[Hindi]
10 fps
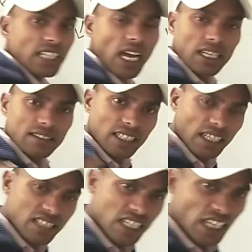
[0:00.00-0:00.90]
चार लेसन
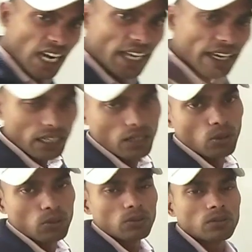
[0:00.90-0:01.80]
का सेंट्रल आइडिया रट
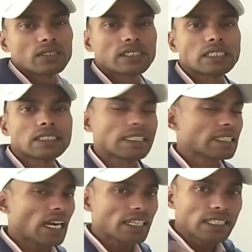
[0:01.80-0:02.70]
लो
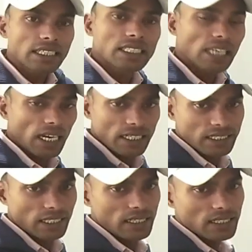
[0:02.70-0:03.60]
स्टार्टिंग के चार
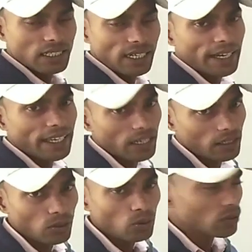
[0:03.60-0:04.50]
लेसन का सेंट्रल आइडिया
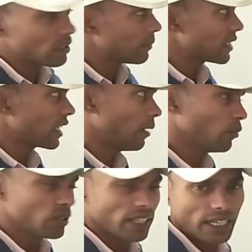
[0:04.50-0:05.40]
रट लो उतने में से काम
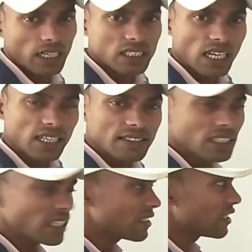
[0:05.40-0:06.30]
हो जाएगा चार
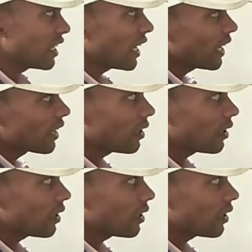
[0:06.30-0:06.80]
लेसन का सेंट्रल आइडिया